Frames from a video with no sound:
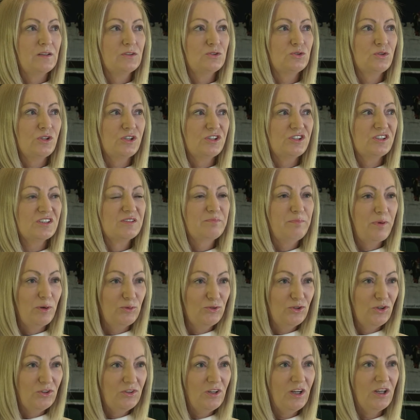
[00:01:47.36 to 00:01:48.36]
czuję się
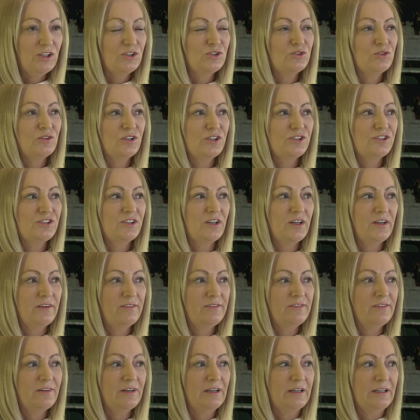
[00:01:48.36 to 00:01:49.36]
spełniona i czuję
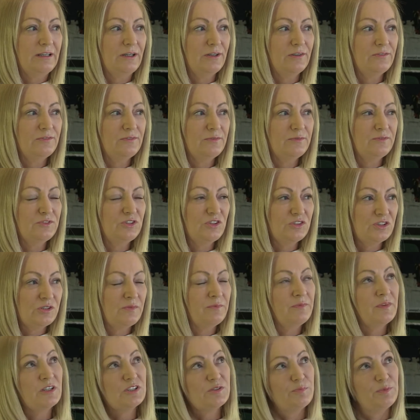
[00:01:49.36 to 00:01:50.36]
się, w, e,
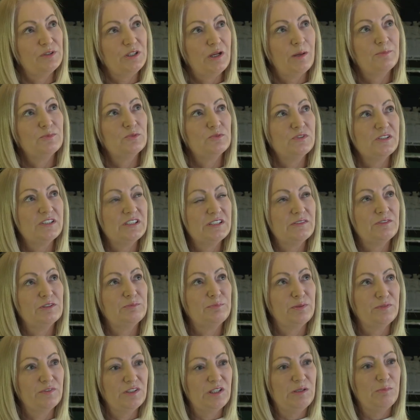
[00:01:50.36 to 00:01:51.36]
w, znaczy podjęłam tę decyzję w
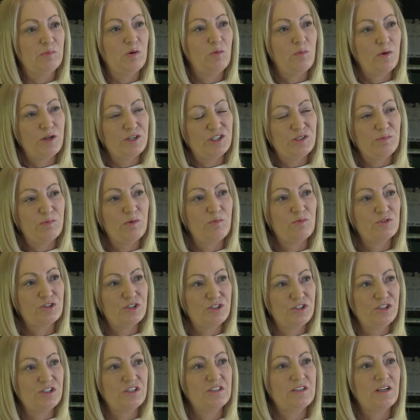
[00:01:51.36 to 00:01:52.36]
odpowiednim momencie, bo
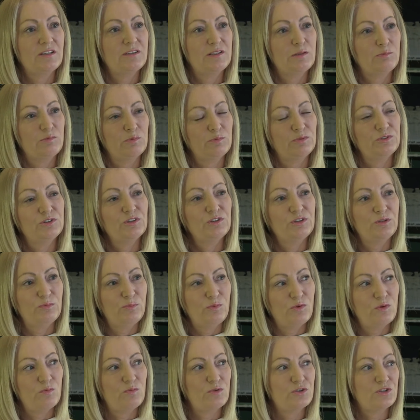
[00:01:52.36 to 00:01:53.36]
może 10 lat temu by to
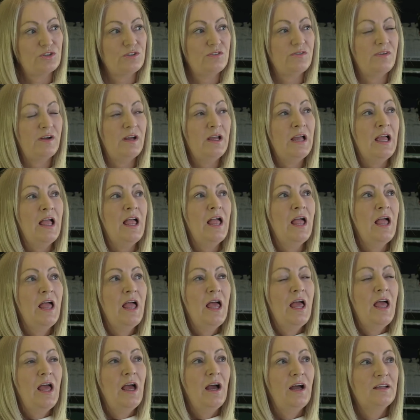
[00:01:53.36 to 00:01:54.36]
nie było możliwe,
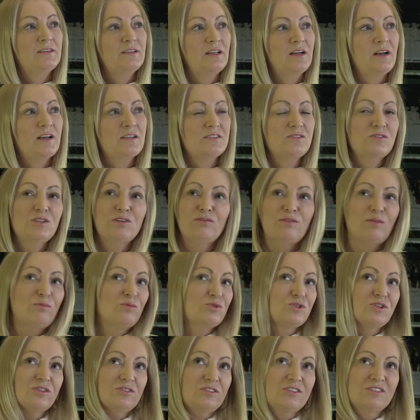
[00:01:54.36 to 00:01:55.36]
a teraz, no nie
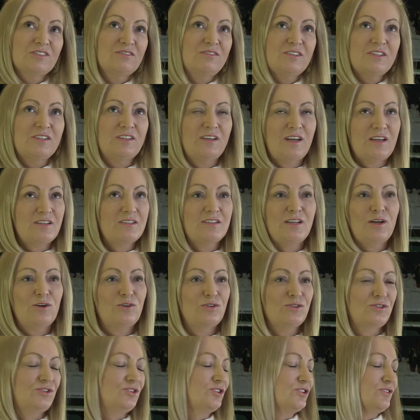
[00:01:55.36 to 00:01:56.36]
wiem, może to jest kwestia
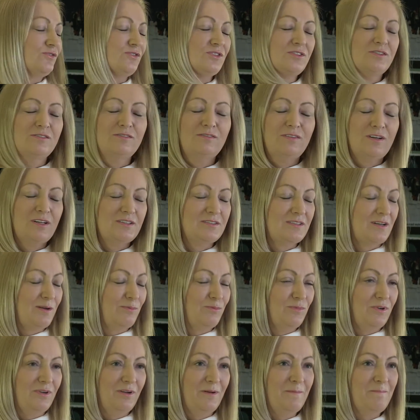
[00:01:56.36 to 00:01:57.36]
starości, że wszyscy
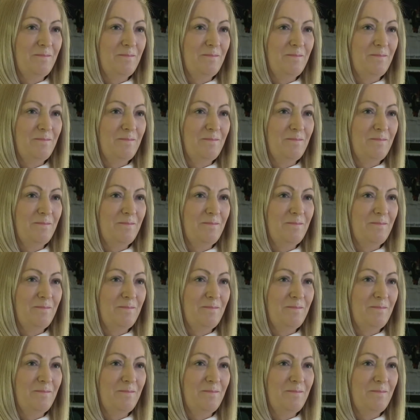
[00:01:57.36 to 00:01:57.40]
wracamy